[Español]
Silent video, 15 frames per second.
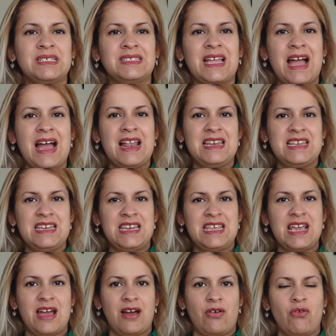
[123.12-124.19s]
está
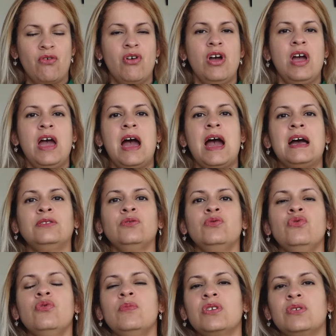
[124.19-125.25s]
alineado a tu
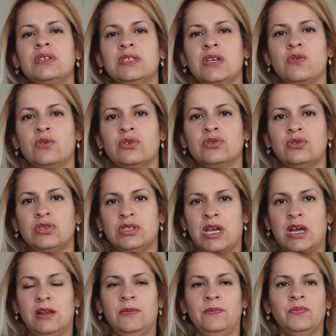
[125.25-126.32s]
número de seguro social.